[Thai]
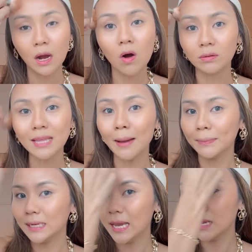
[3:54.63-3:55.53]
ของต่าง
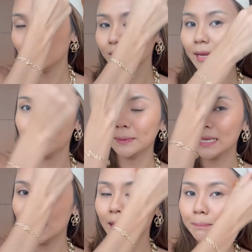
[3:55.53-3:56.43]
ประเทศว่าแต่ละประ
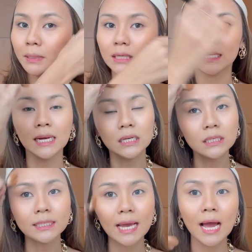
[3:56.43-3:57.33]
เทศเปิดกันหรื
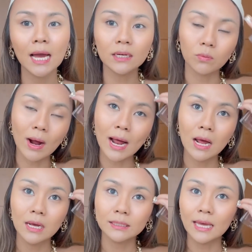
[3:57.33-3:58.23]
อยังหรือว่า
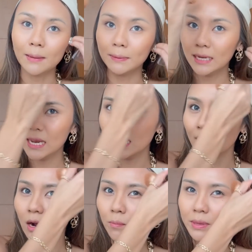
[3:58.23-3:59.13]
แต่ละประเทศอ่ะ
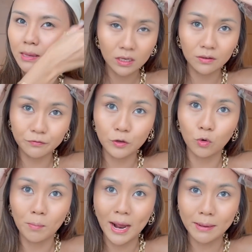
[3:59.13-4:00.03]
เขามีเคอร์ฟิว
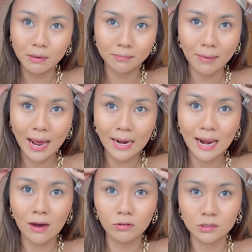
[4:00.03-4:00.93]
ไหมเหมือนบ้าน
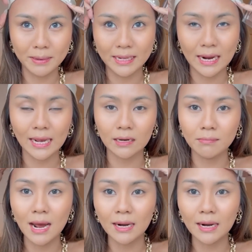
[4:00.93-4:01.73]
เรา หรือเป็นยังไงกันบ้า